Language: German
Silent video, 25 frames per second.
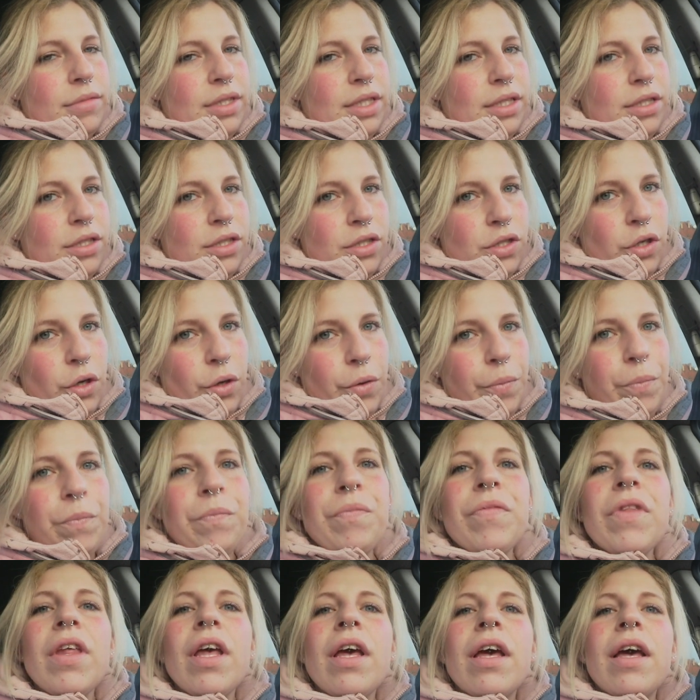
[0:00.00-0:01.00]
So,
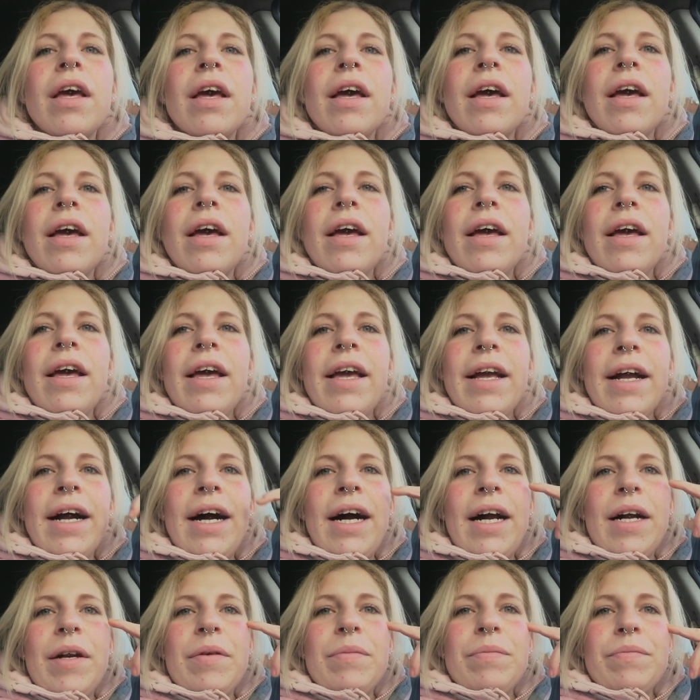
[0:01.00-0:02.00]

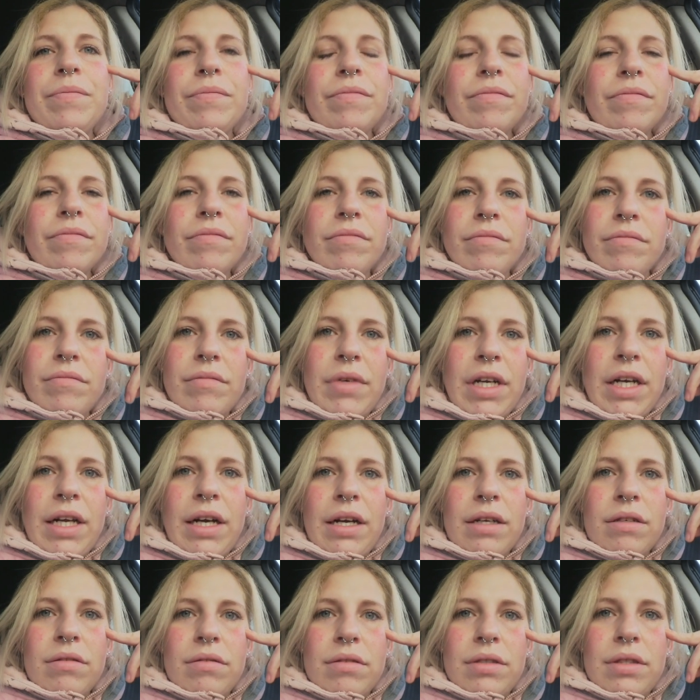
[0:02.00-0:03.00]
egal. Mein
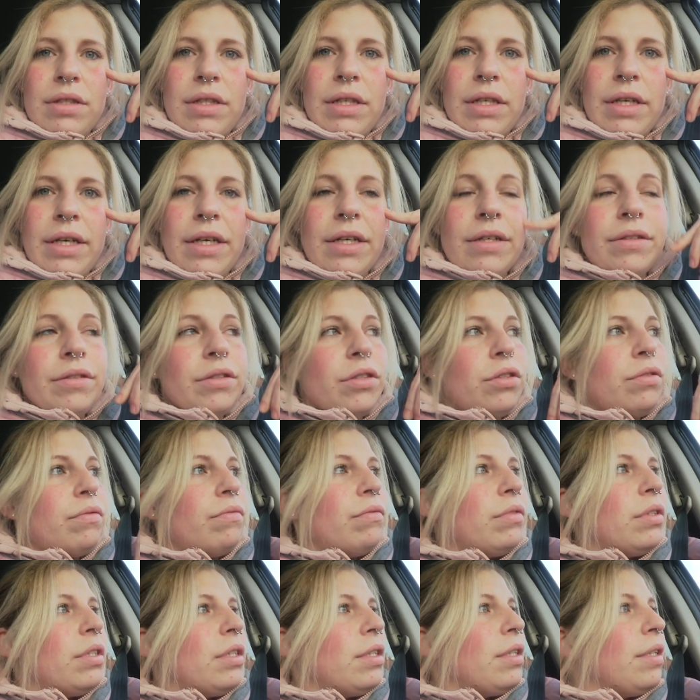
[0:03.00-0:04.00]
Akku ist leer
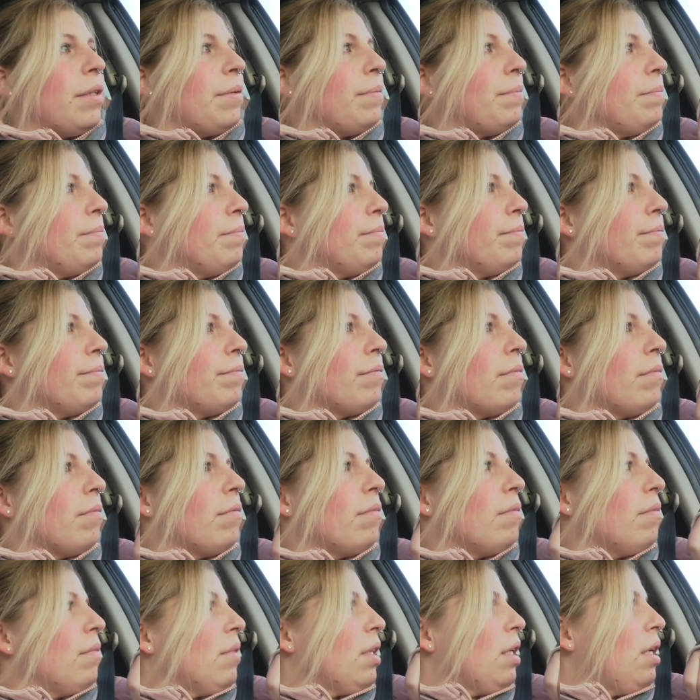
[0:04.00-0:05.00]
schon wieder.
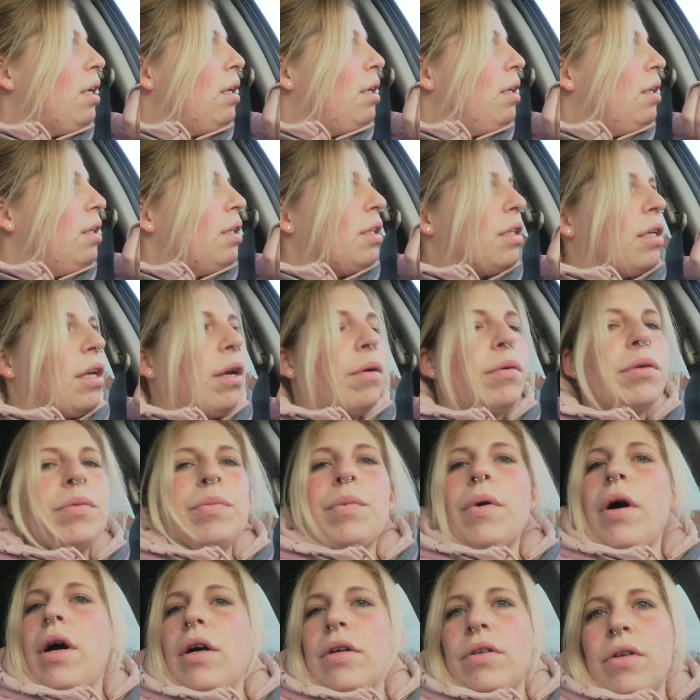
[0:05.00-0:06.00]
Ich glaube, ich
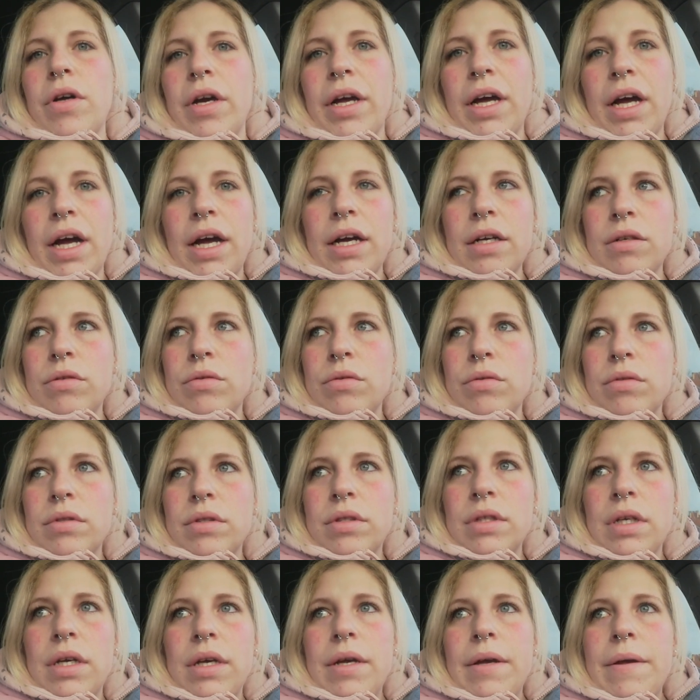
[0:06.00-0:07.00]
brauche neue
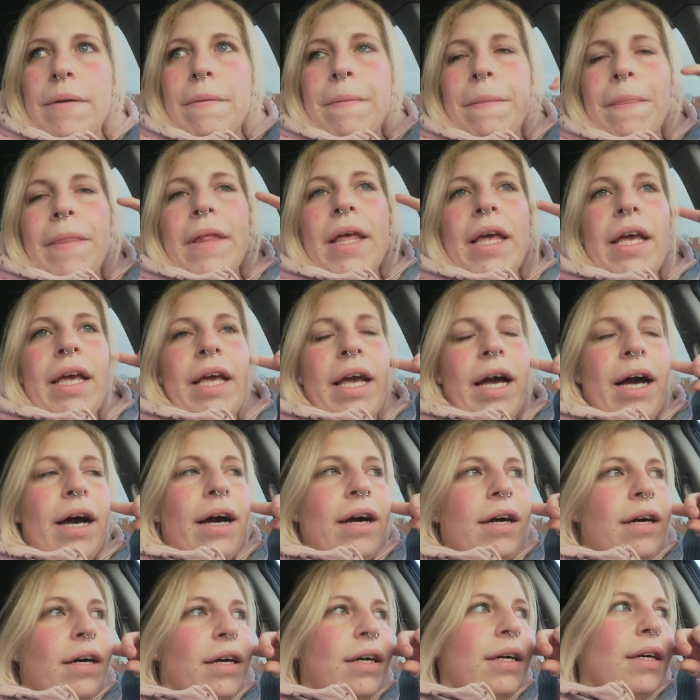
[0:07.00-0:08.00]
Akkus.
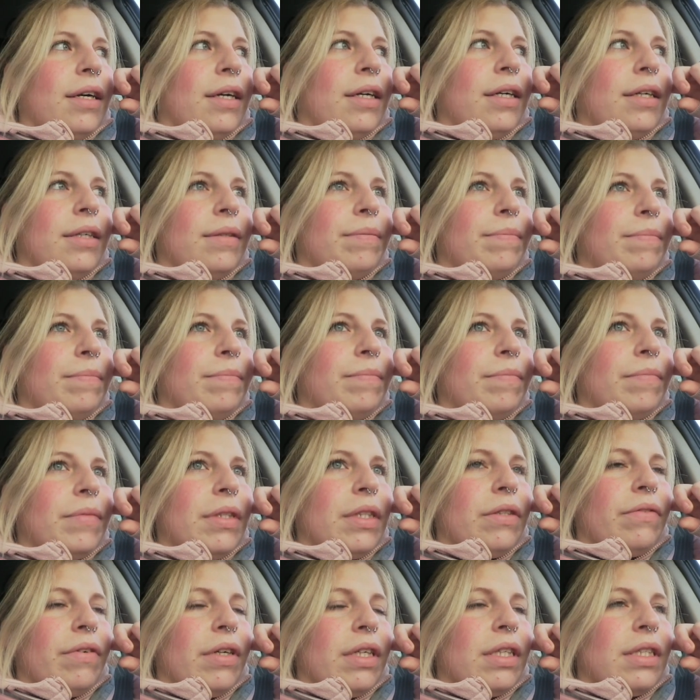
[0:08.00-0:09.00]
Ja, ähm,
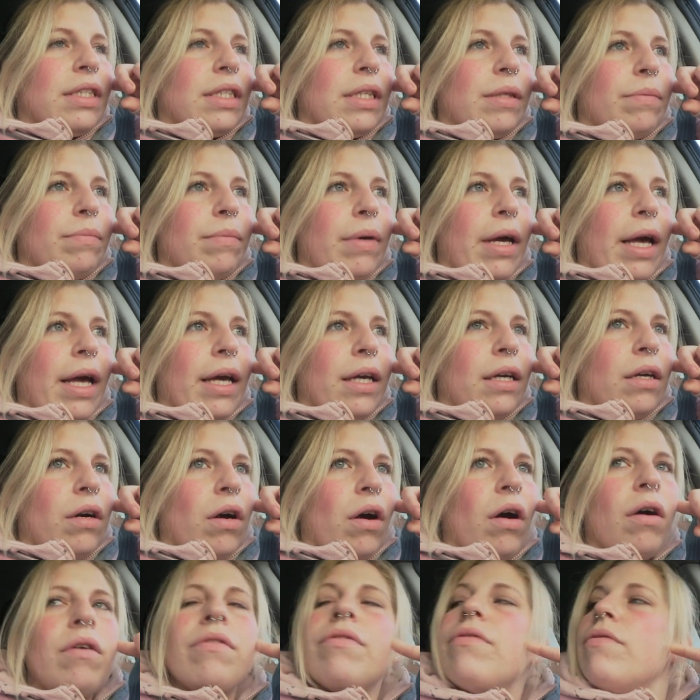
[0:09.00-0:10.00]
ich war jetzt eben
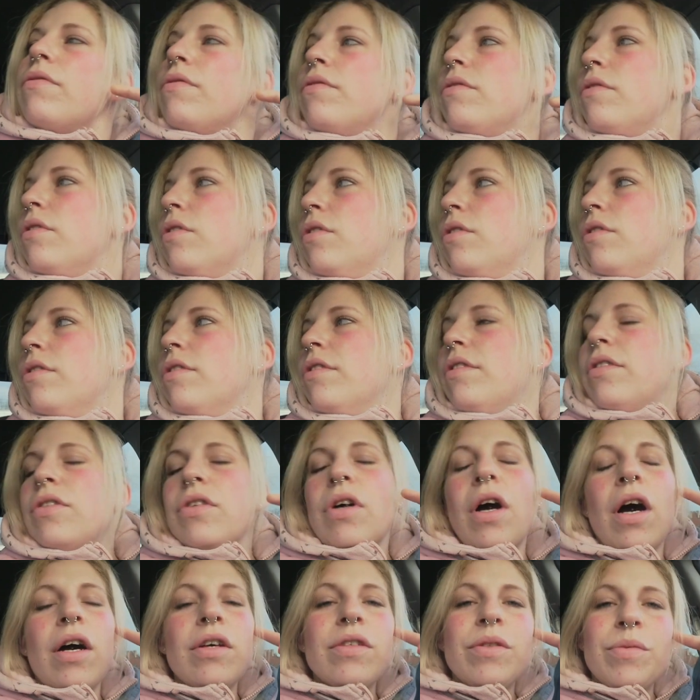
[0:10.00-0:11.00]
einkaufen und
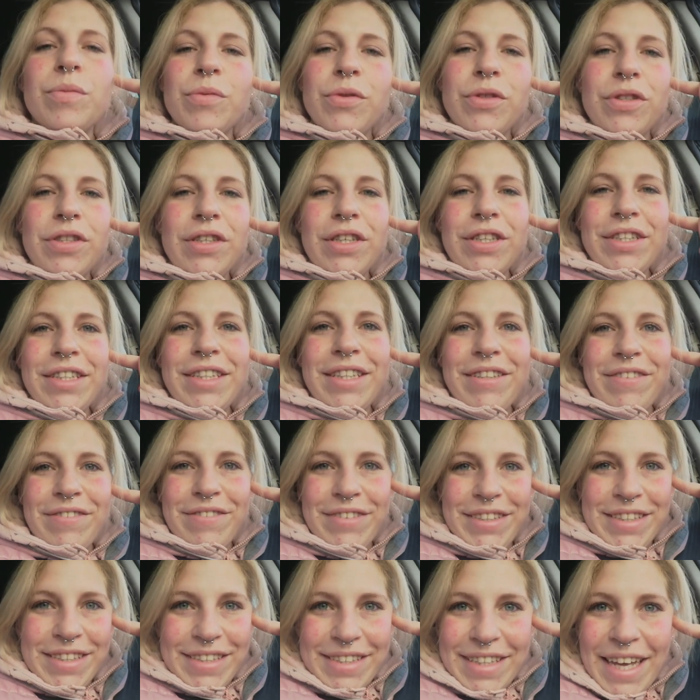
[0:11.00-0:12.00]
zu Hause muss ich euch dann
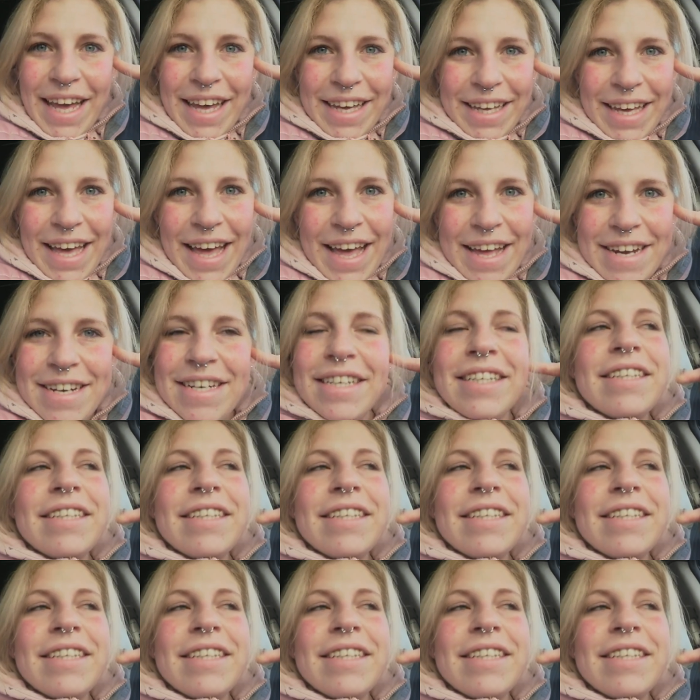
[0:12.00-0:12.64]
was zeigen.